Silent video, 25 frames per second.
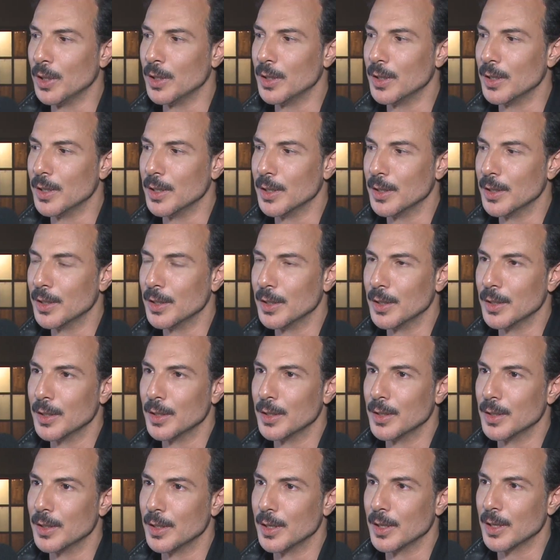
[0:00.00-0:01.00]

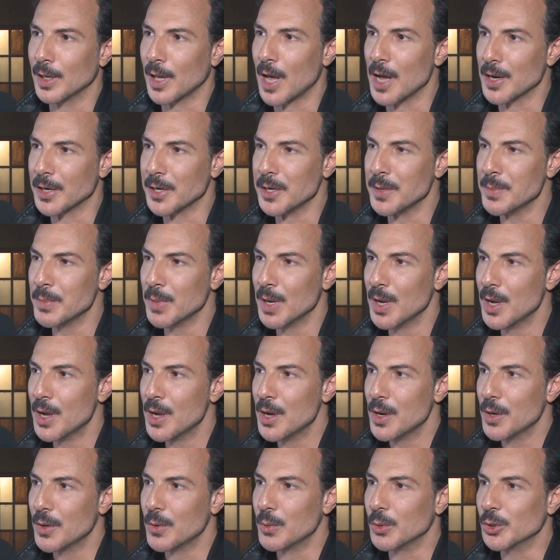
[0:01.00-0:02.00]
ال القريب
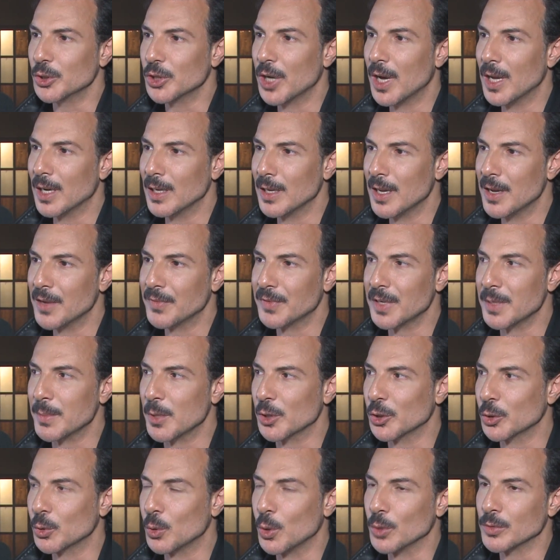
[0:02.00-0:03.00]
وان شاء الله في
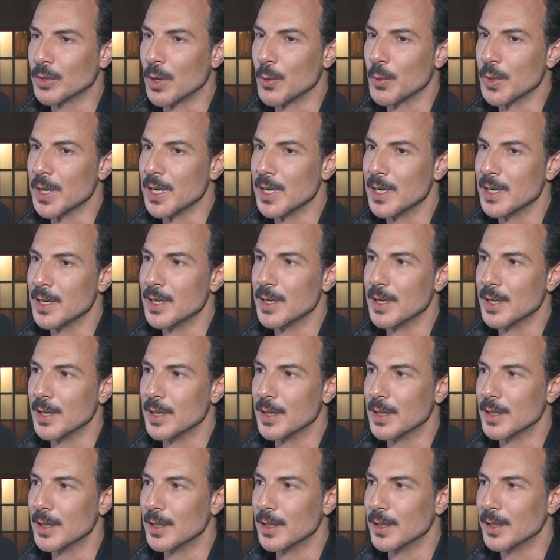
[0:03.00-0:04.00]
مشروع طويل
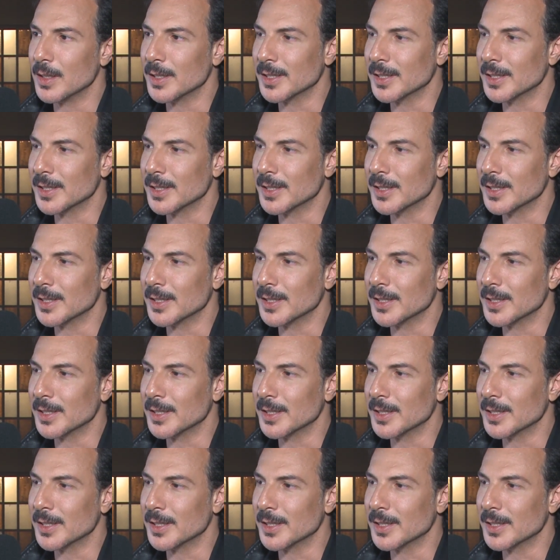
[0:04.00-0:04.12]
آه،